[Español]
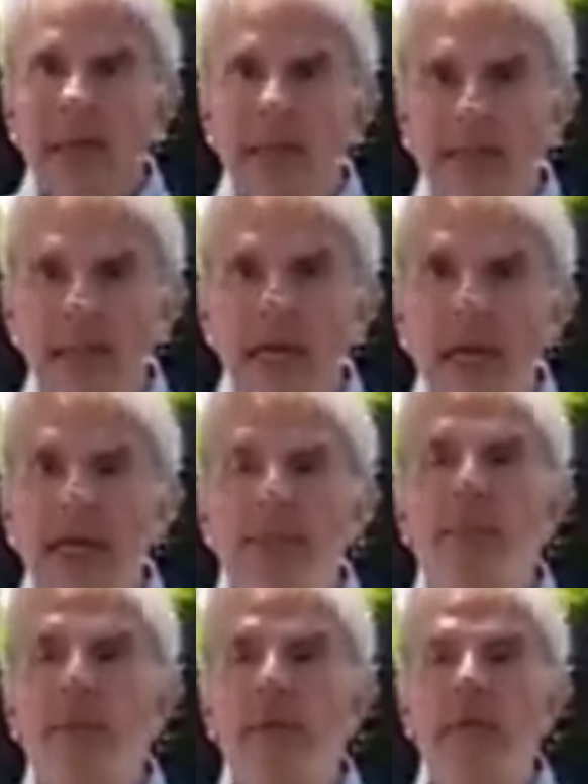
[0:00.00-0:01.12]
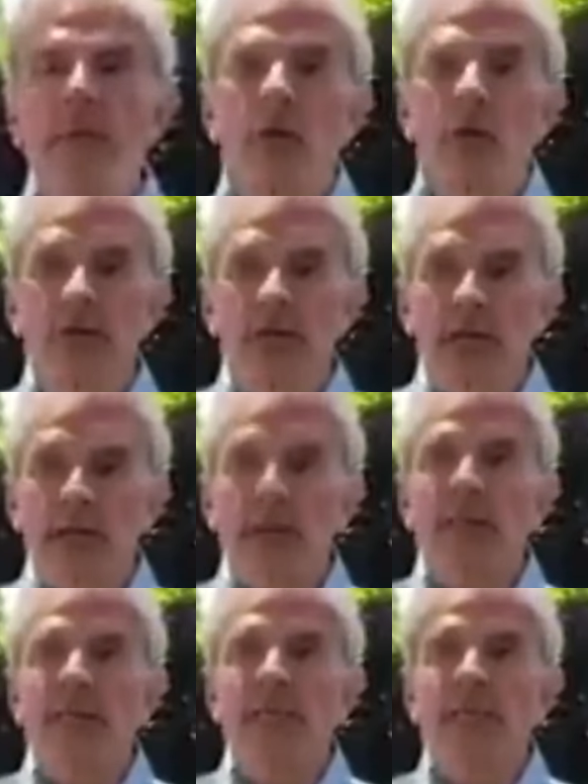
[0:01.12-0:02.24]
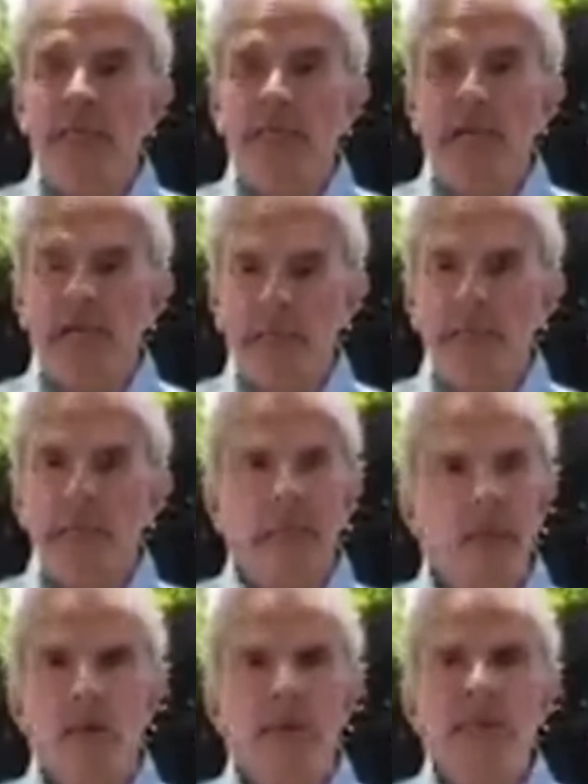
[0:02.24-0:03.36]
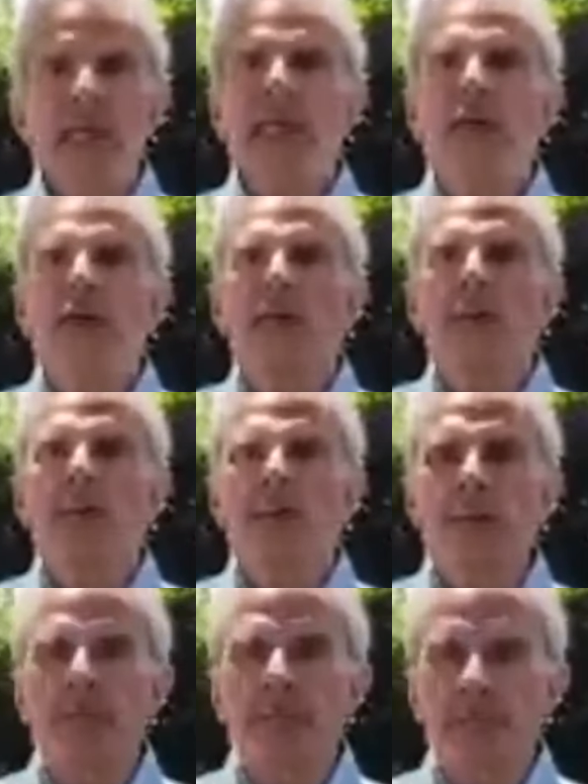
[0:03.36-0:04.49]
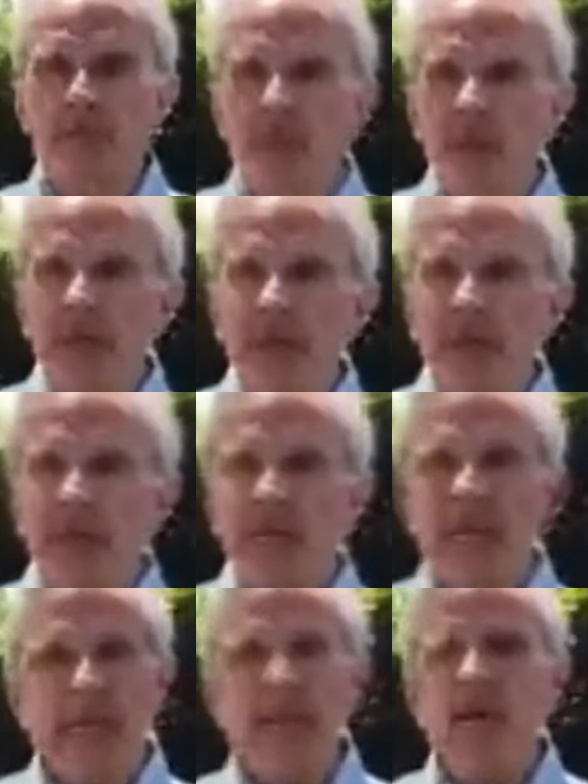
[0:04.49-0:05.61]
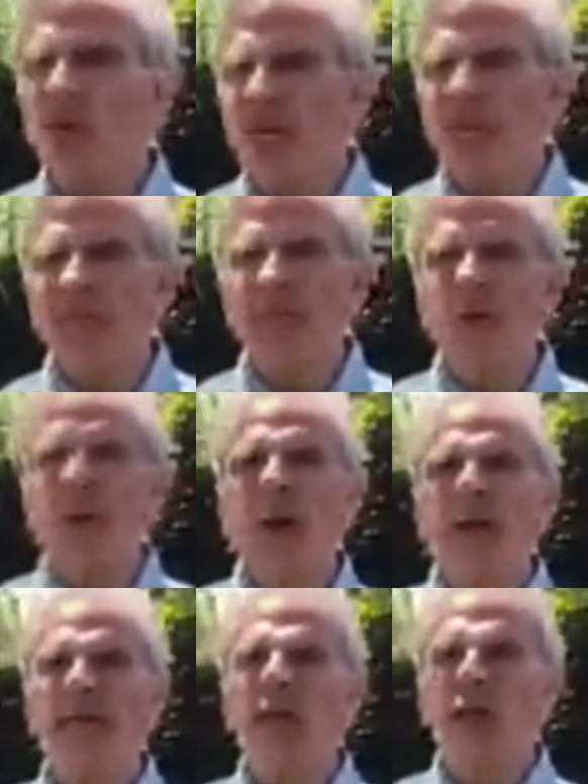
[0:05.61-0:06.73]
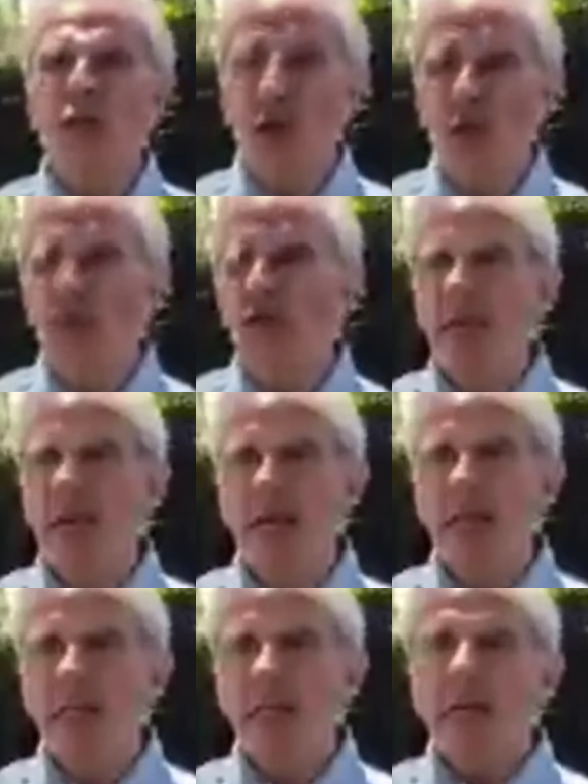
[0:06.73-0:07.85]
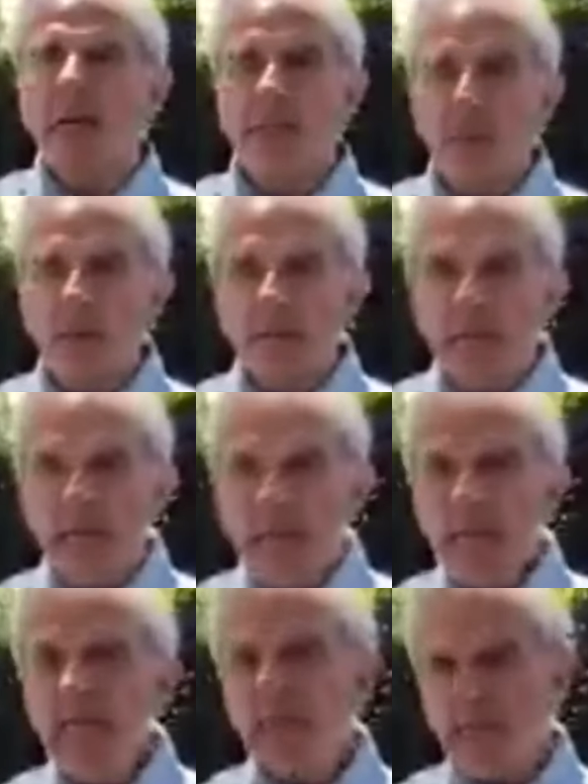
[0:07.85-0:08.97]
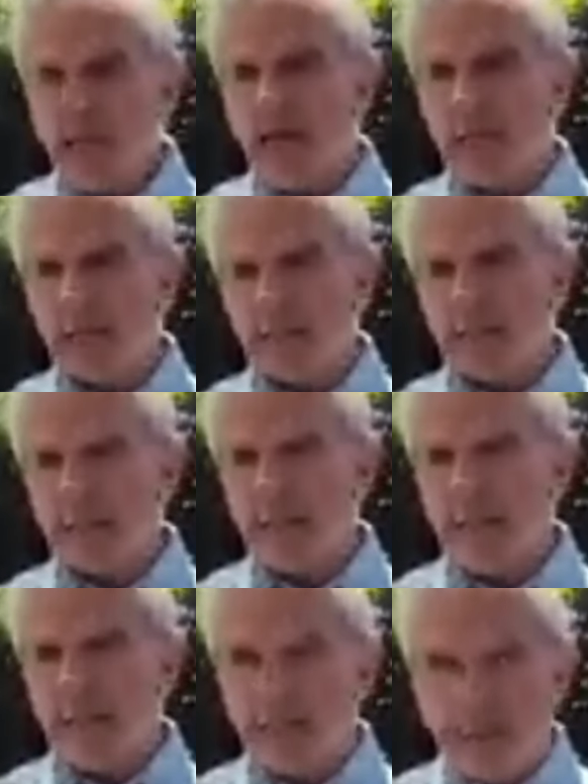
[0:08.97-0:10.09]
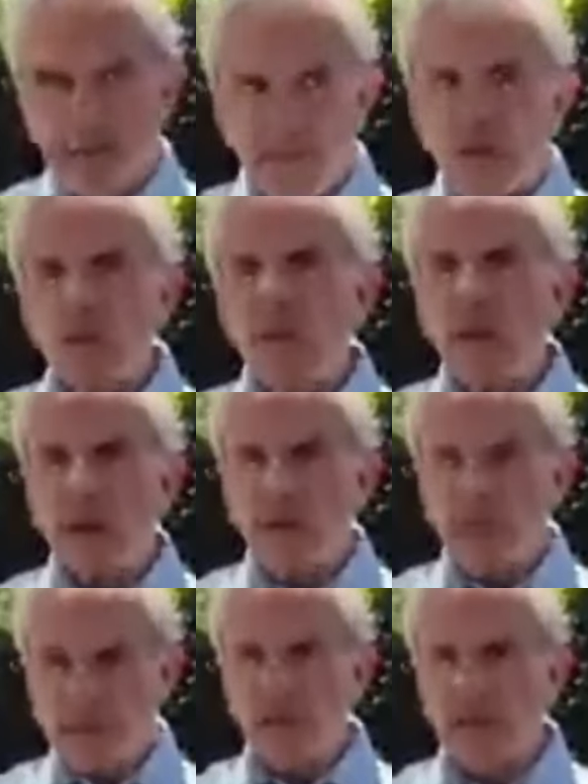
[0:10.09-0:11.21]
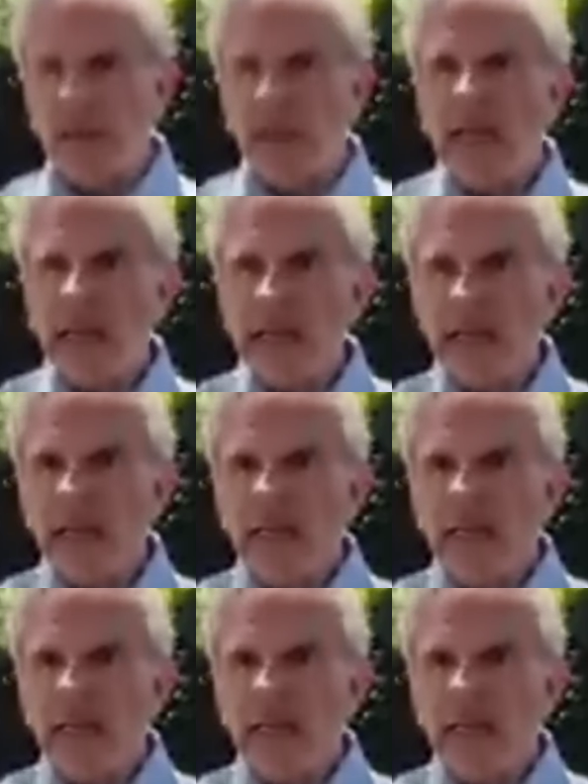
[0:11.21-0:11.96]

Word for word: que sea el proyecto que los chilenos necesitan. No seguir con improvisaciones y con reformas ideológicas, porque esta reforma previsional,